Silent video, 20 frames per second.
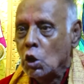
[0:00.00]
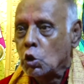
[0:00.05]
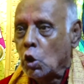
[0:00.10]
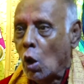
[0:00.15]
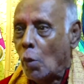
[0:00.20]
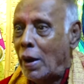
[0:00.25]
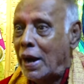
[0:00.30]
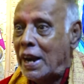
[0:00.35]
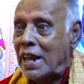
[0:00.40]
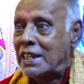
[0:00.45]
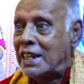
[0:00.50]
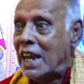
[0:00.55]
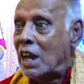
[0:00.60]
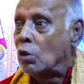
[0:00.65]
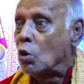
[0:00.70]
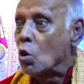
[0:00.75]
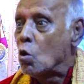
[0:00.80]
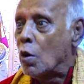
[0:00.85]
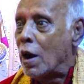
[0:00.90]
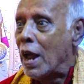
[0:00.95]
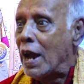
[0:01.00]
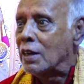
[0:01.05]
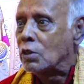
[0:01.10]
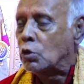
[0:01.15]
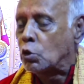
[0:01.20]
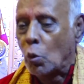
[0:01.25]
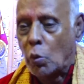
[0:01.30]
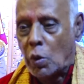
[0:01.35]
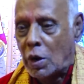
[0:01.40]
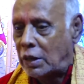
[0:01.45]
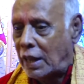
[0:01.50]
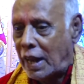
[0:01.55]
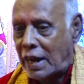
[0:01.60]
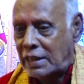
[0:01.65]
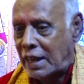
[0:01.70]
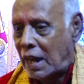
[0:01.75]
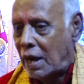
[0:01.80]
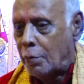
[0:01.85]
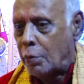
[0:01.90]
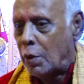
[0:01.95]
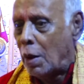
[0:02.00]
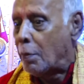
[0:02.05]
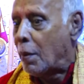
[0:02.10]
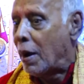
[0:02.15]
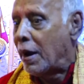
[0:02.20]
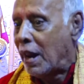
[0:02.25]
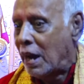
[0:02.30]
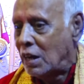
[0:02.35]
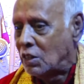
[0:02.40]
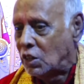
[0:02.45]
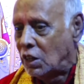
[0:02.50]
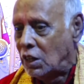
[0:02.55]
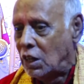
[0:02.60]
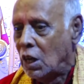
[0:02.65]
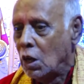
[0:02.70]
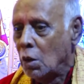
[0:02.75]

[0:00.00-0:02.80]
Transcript: সবারই যে করুণায় সবলে তারা যারা পরে প্রাণ হারাইছে